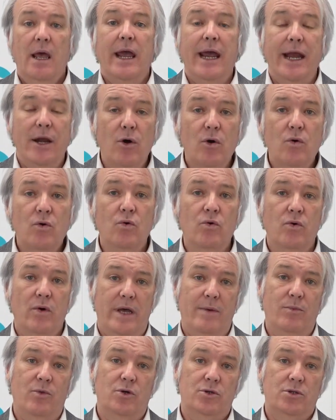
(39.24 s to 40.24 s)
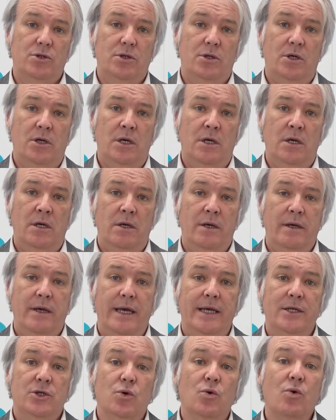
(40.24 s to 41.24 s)
En OCU hemos eh,
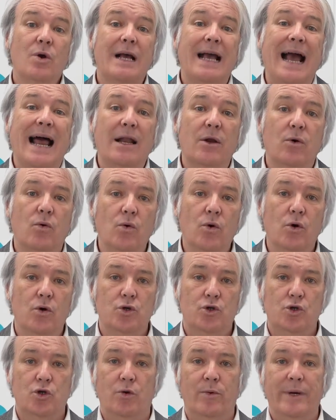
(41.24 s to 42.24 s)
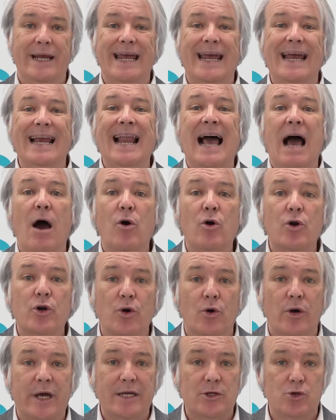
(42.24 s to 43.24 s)
hecho un cálculo sobre el
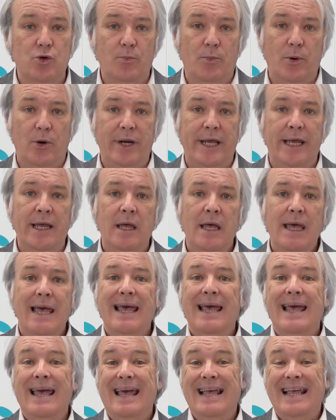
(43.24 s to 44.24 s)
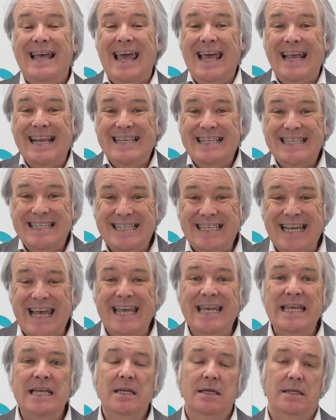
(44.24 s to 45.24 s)
ahorro que supone en
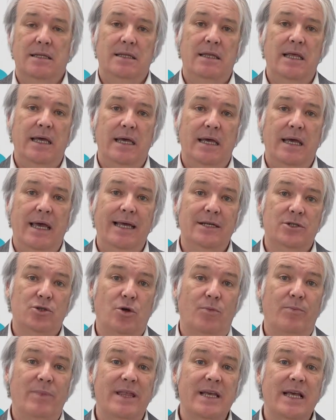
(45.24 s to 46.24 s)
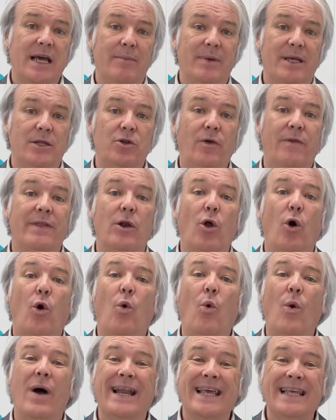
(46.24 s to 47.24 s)
6 de estos medicamentos de los
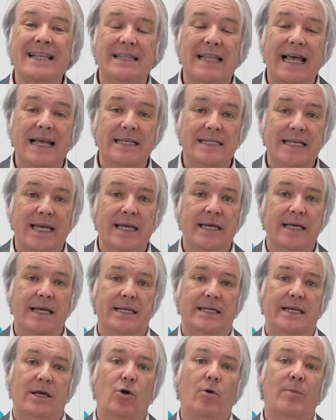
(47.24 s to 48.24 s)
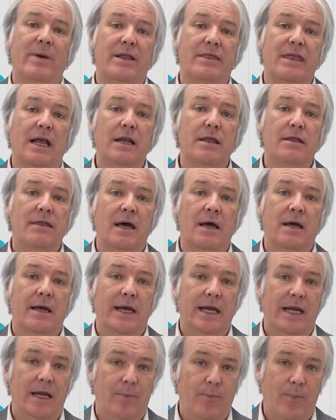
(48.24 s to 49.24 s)
46 que se comercializan
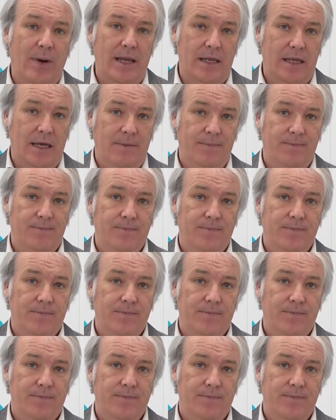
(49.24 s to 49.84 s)
en España.